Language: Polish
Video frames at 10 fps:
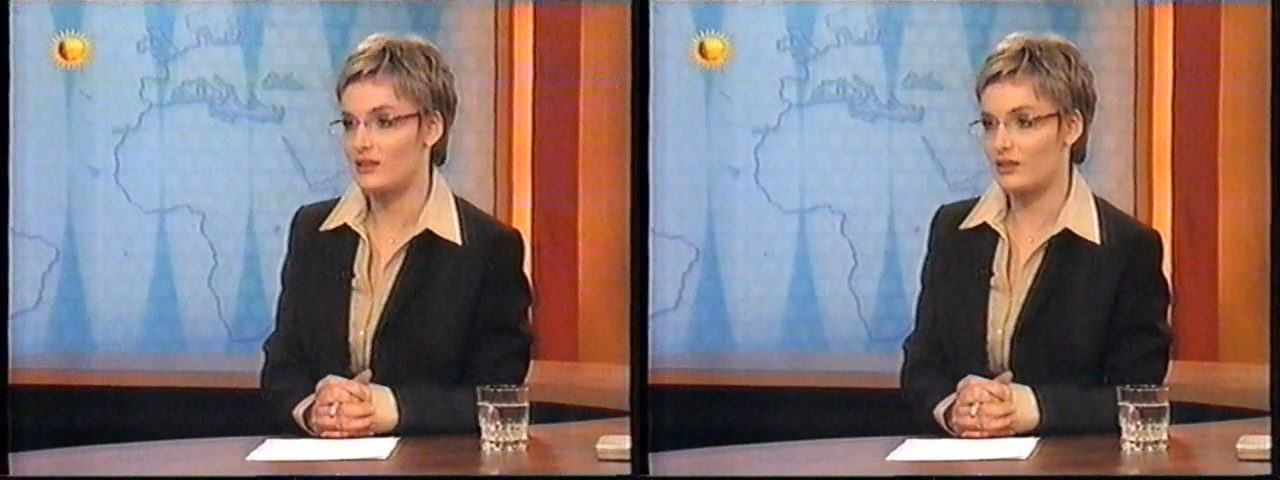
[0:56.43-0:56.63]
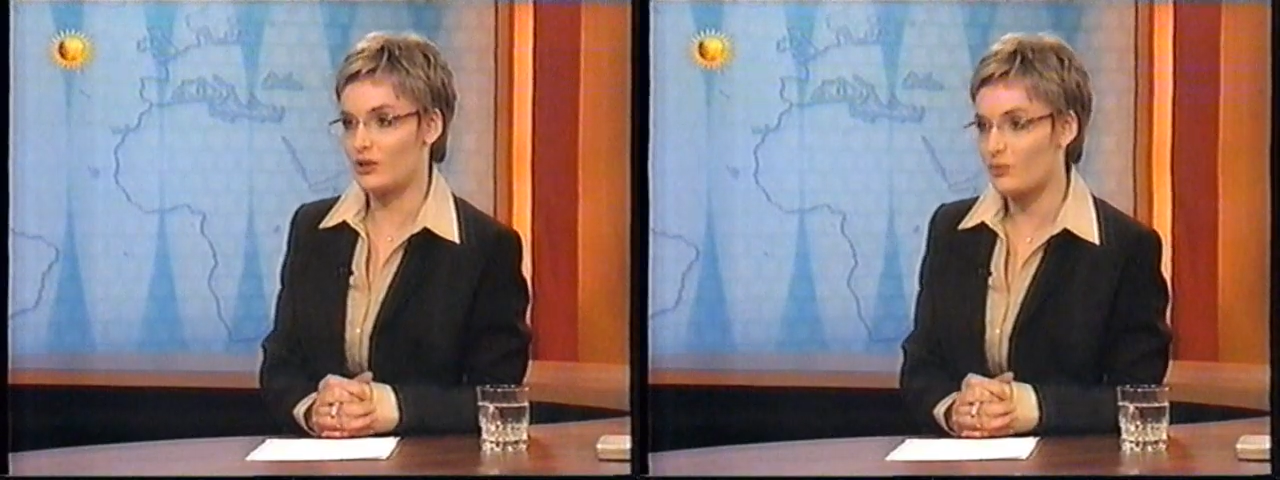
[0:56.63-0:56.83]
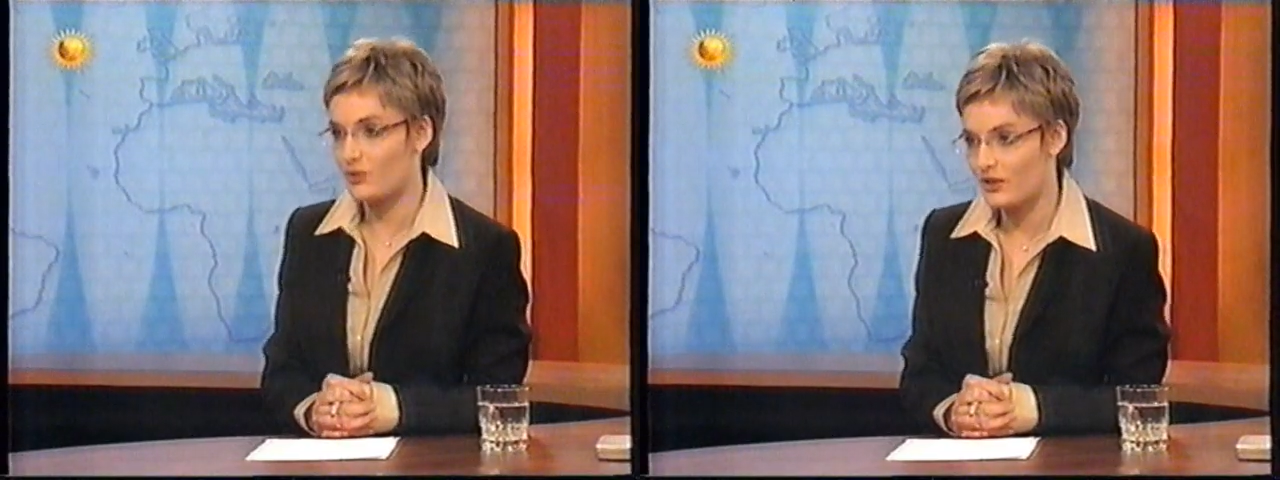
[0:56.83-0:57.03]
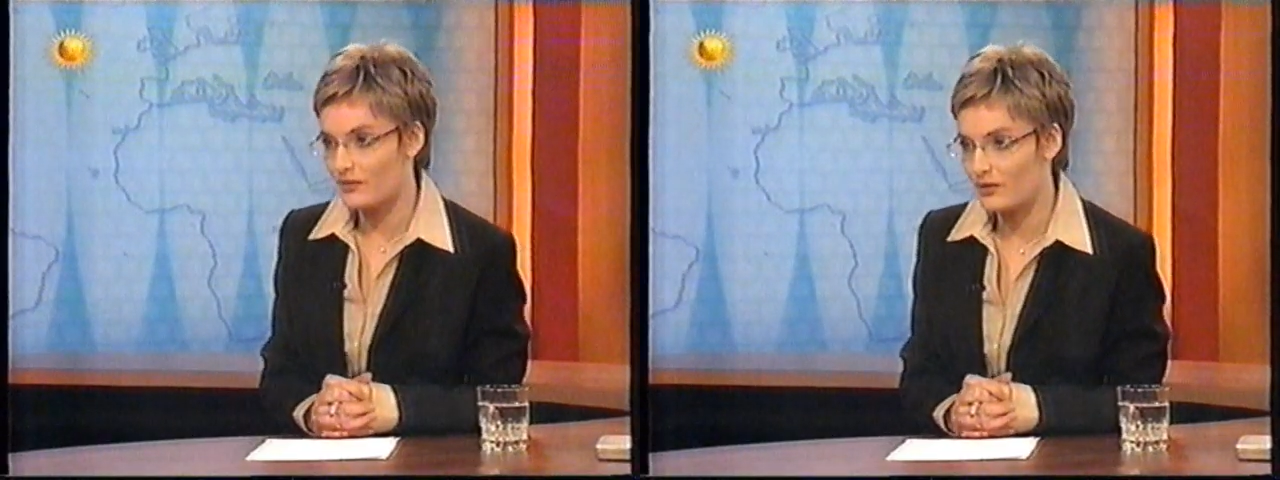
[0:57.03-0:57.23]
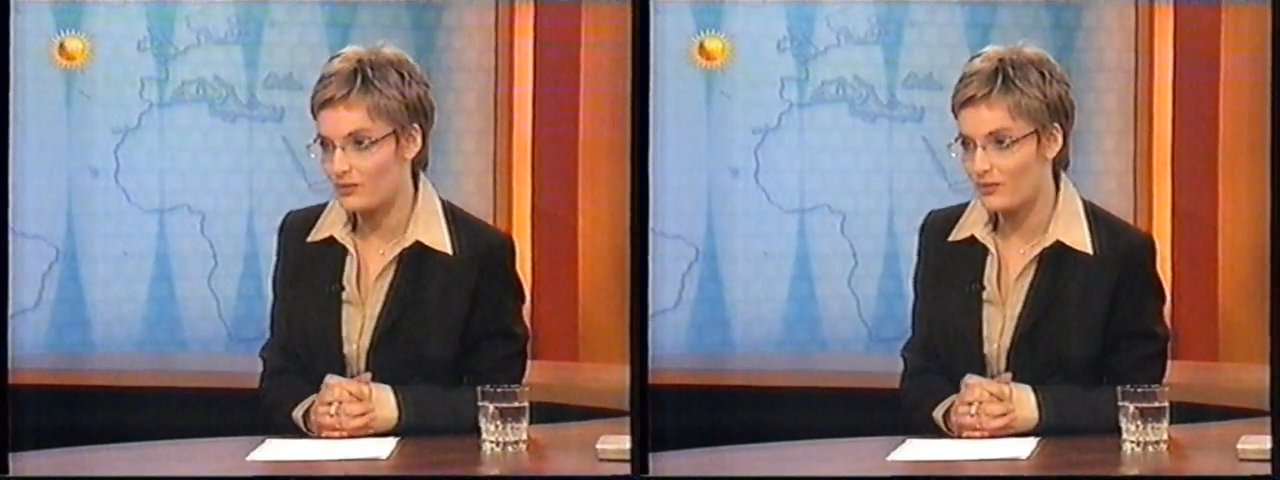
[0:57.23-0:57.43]
dobrze
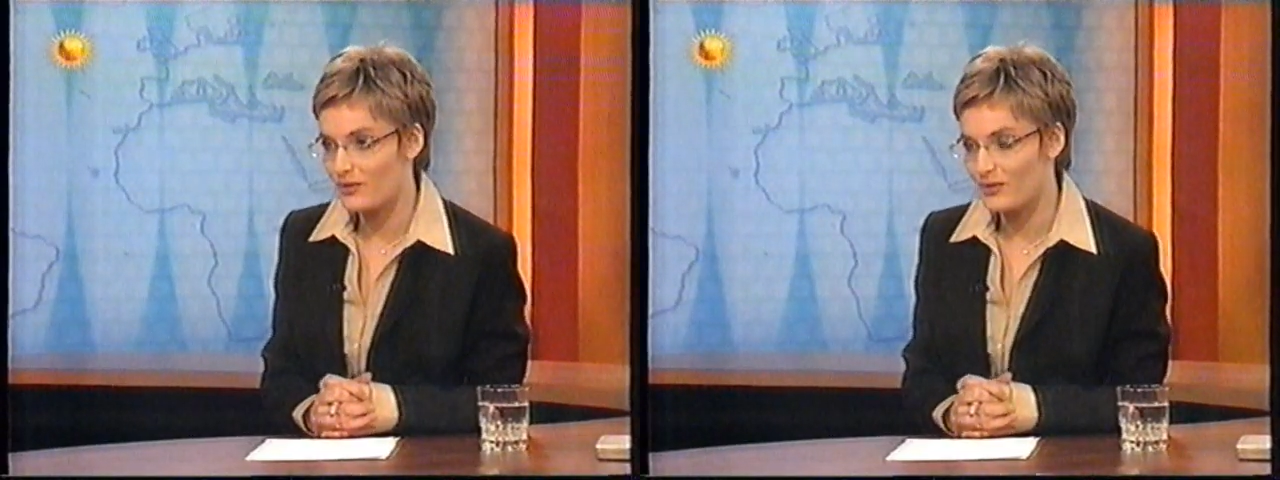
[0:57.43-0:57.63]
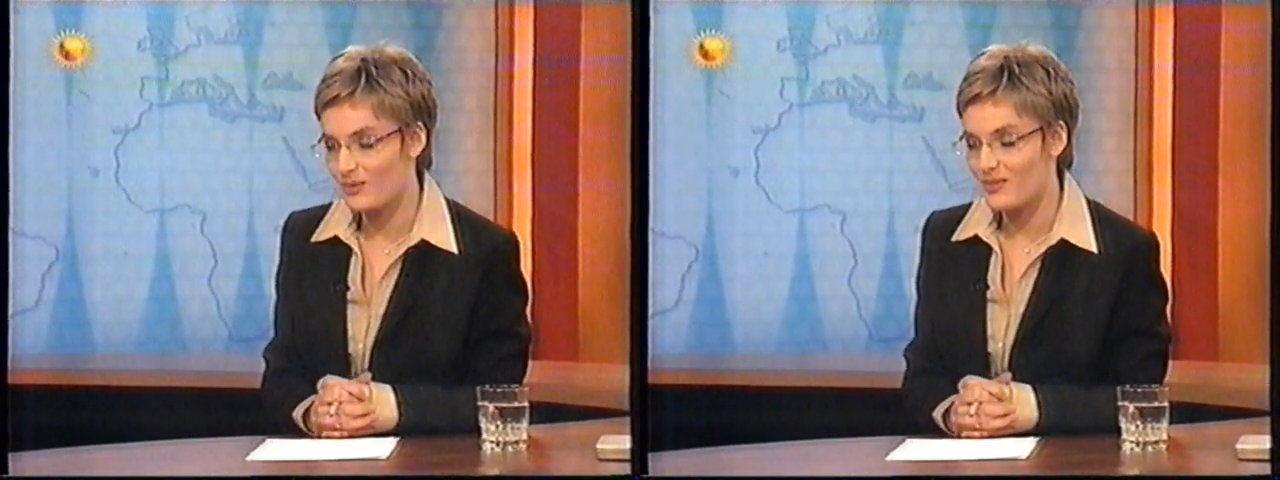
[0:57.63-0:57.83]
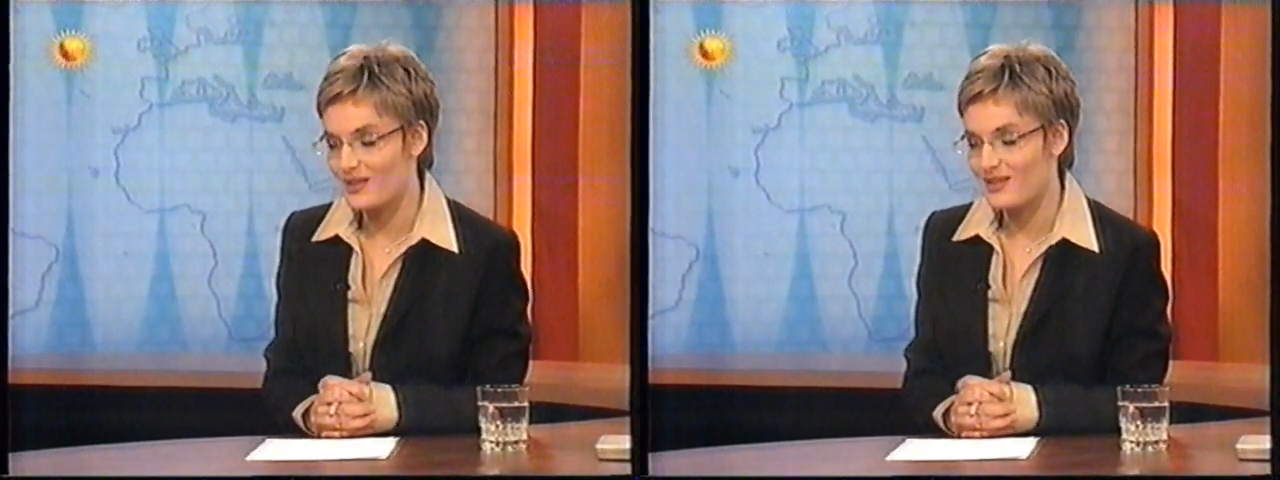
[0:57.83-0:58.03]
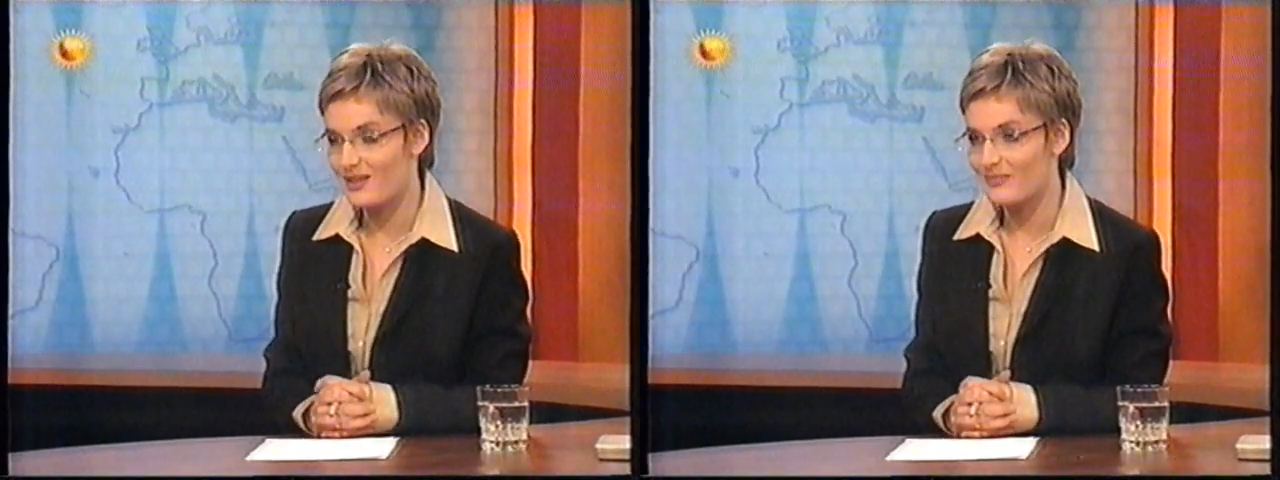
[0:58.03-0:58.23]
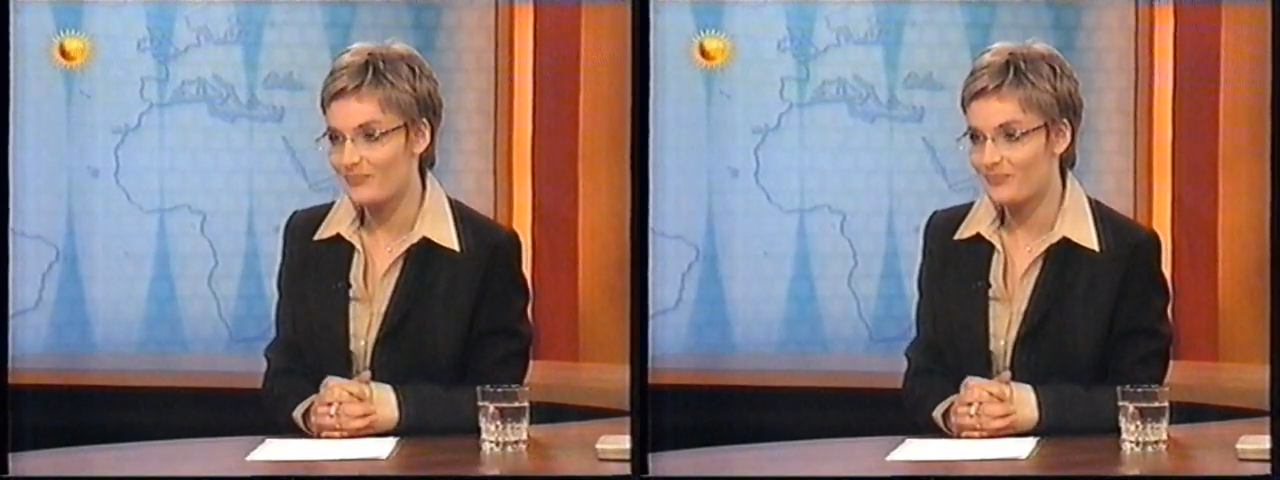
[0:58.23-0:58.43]
wykonują swoją pracę?